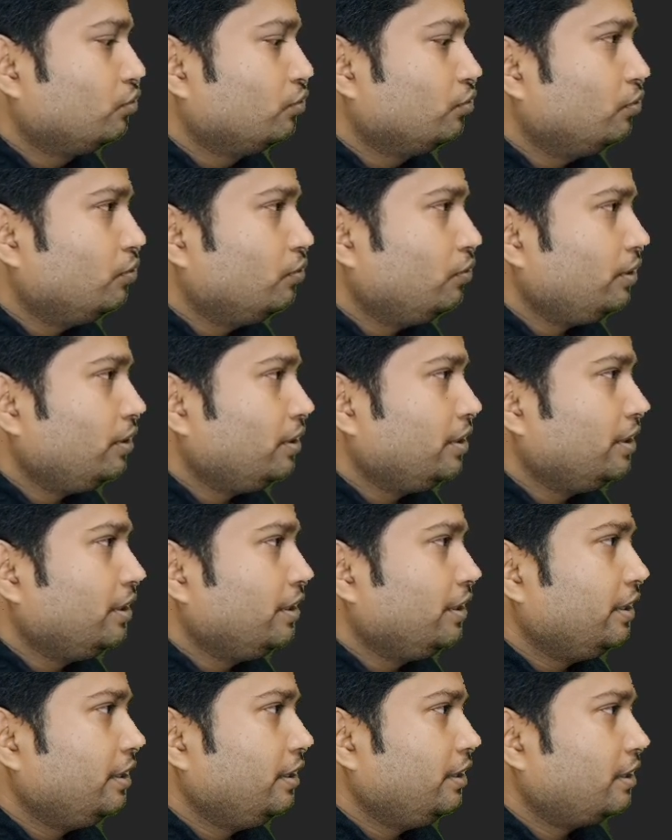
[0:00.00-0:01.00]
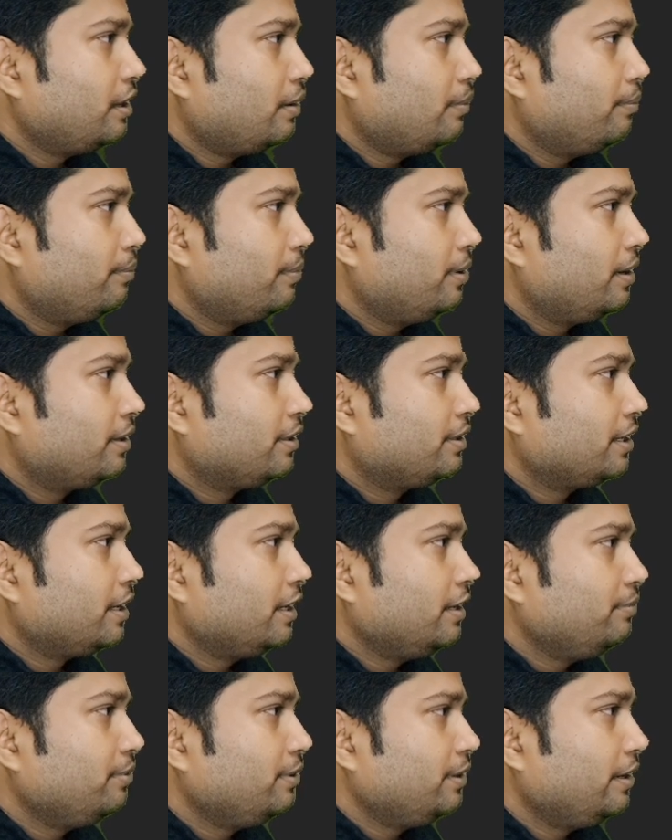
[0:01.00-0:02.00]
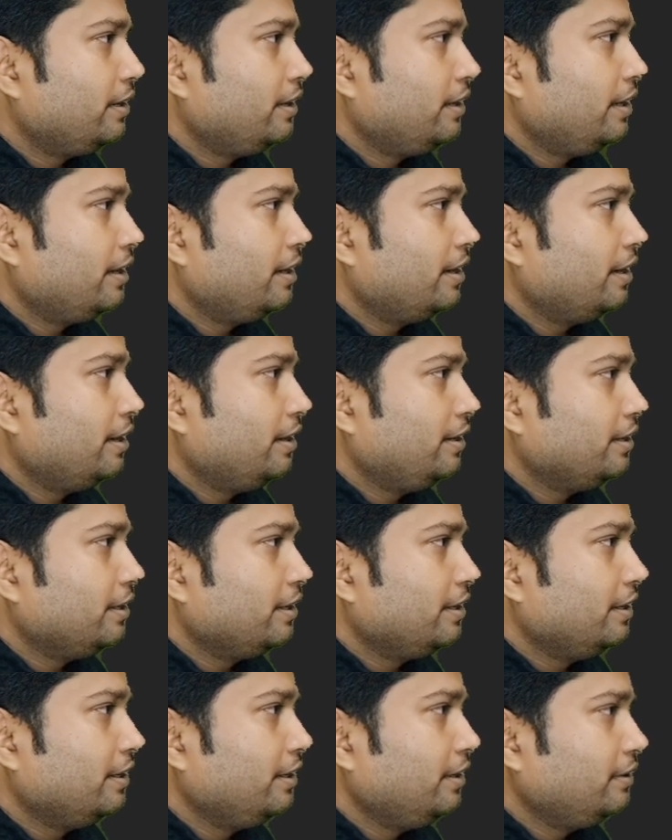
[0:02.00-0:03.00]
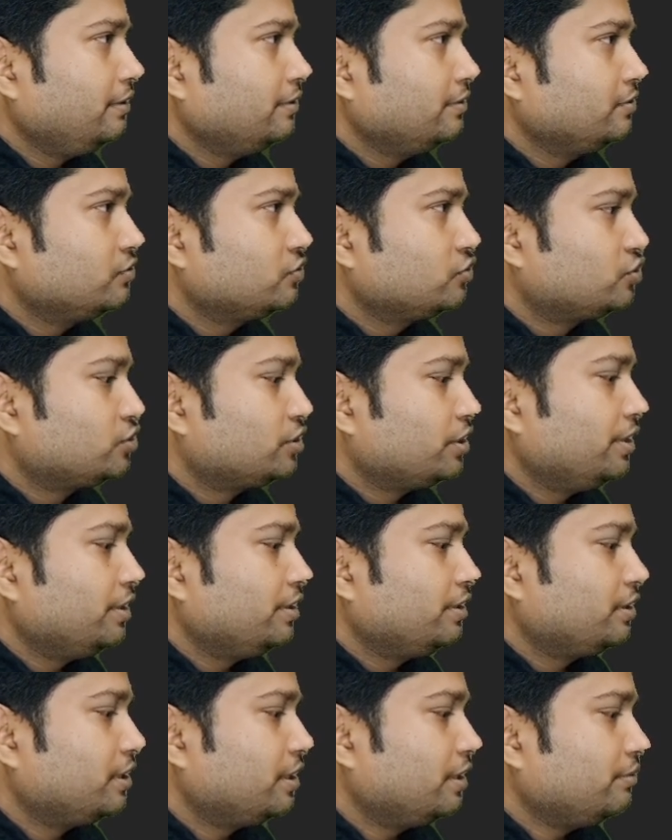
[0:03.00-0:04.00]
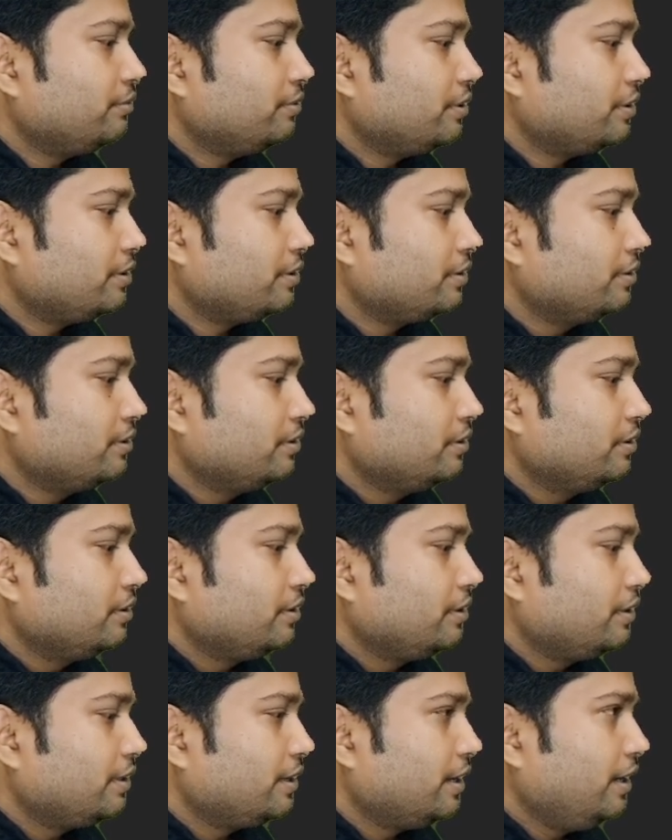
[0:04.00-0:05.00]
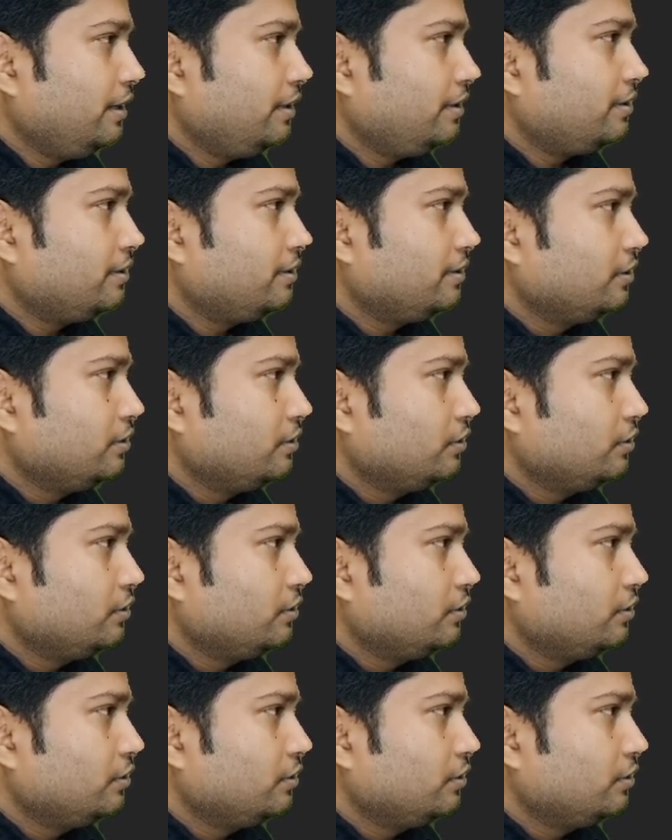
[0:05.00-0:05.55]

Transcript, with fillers: दो ए नंबर टाइप है एंड ए स्ट्रिंग टाइप है राइट right?